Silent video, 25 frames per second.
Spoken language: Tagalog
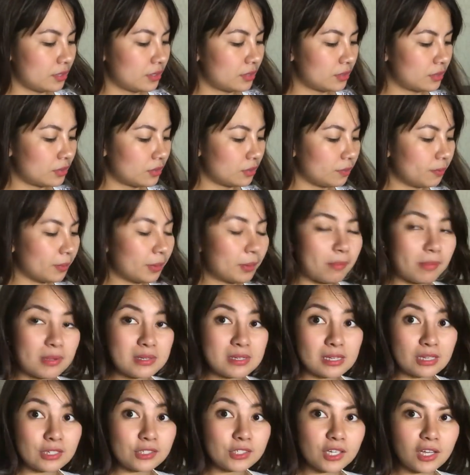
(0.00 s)
So,
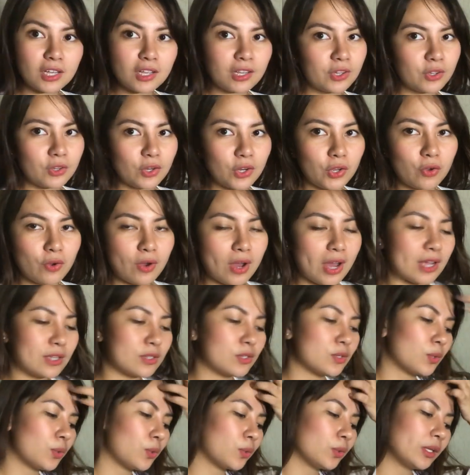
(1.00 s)
pagpasensyahan nyo na yung
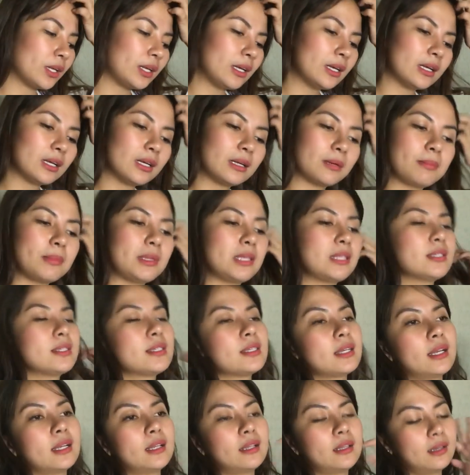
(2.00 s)
aso ko. Talagang
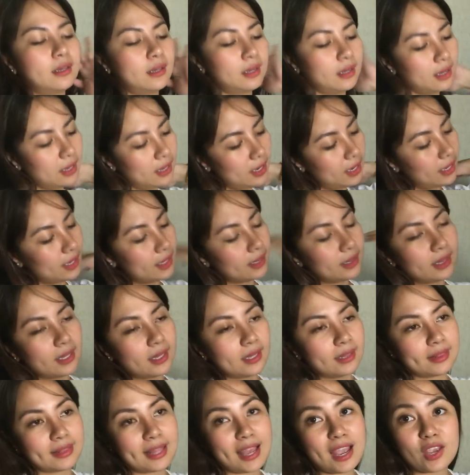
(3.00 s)
minsan,
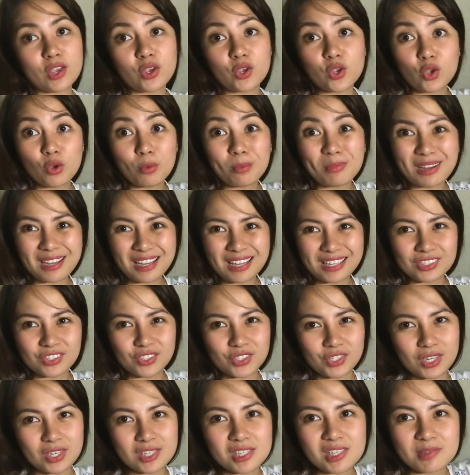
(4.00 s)
tayo yung
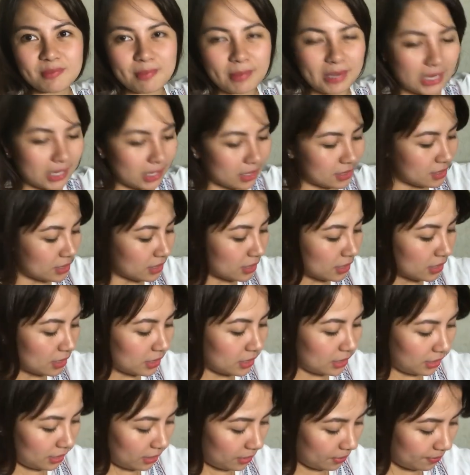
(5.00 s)
mag-adjust para sa
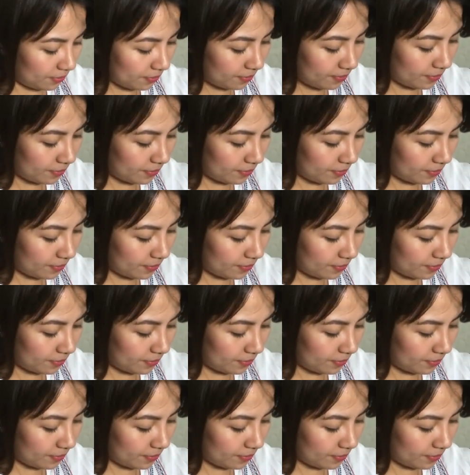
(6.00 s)
kanila.